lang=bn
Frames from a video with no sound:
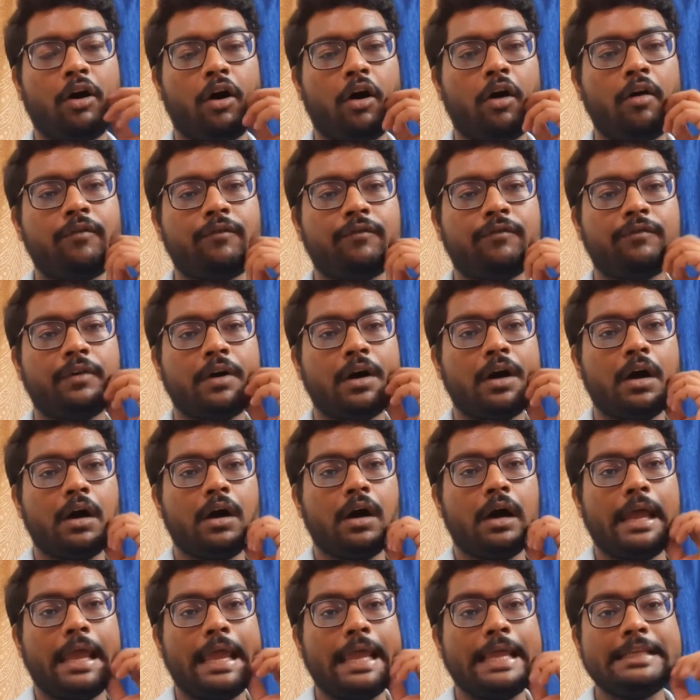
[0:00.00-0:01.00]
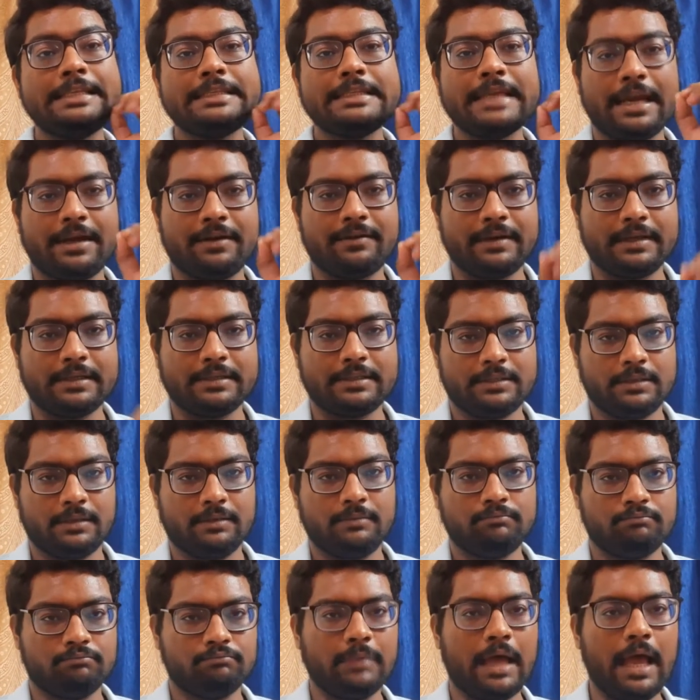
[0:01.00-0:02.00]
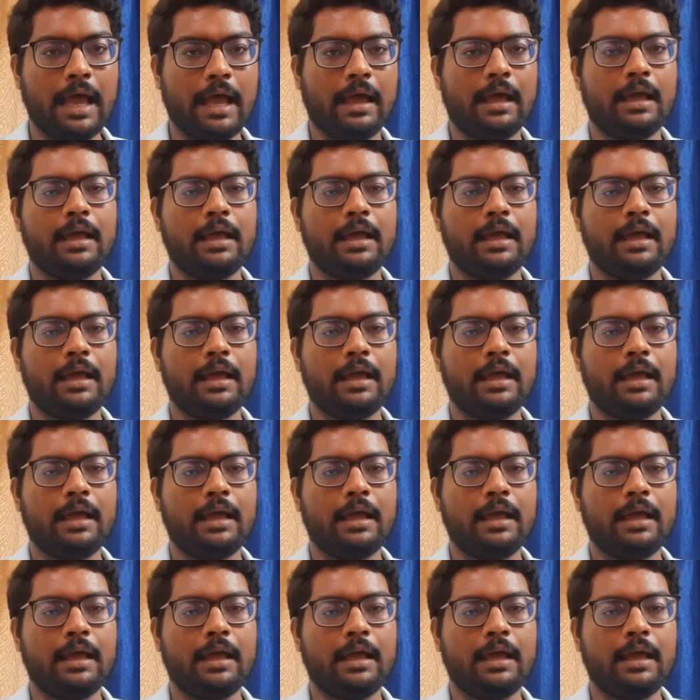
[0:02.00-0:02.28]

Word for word: অফ এনচ্যান্ট্রেস হ্যাঁ